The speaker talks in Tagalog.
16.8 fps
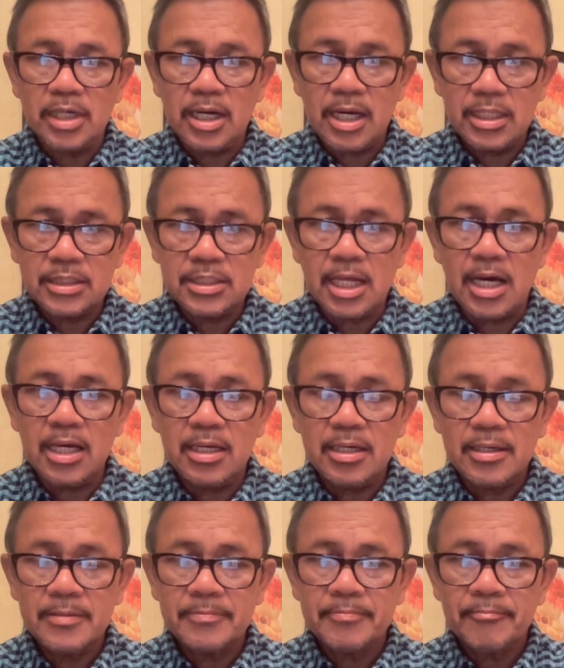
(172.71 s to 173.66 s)
ng
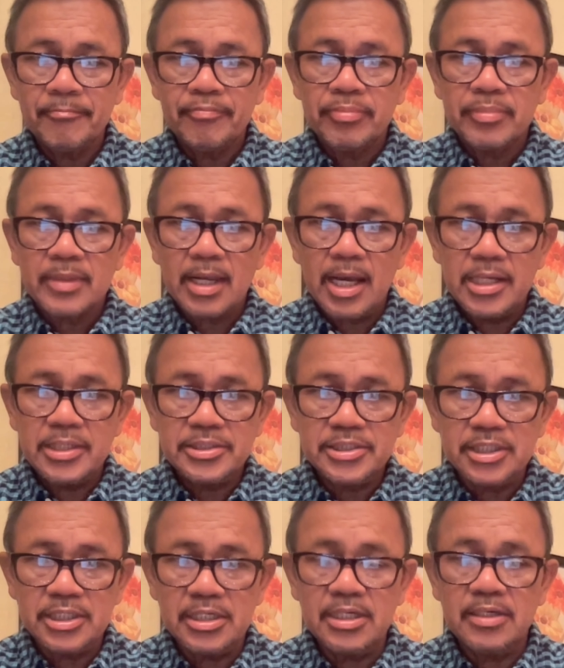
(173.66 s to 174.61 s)
kanta ay
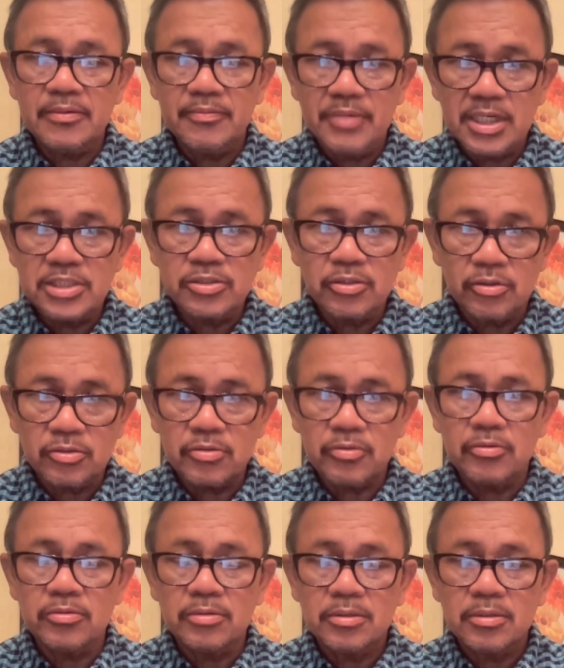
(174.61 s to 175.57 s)
si Big
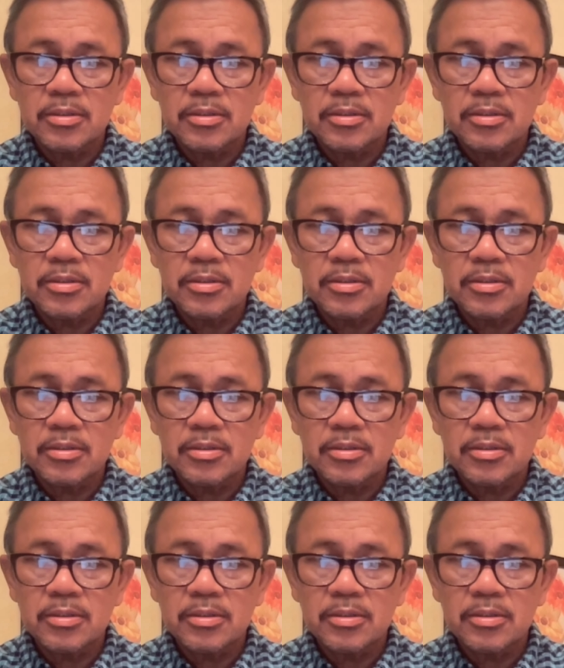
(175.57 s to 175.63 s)
Soto.